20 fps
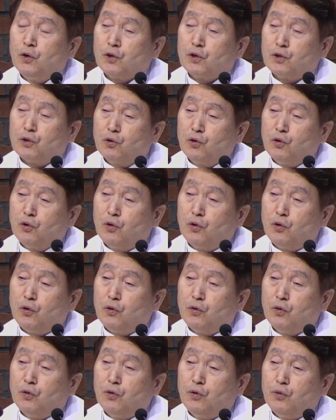
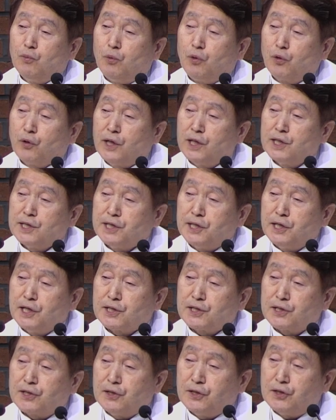그리고
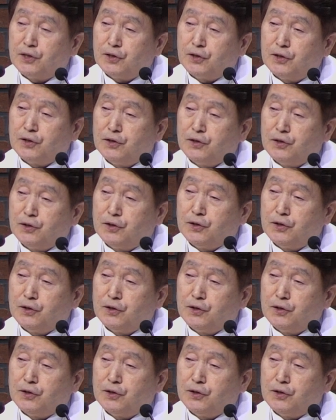목회지에서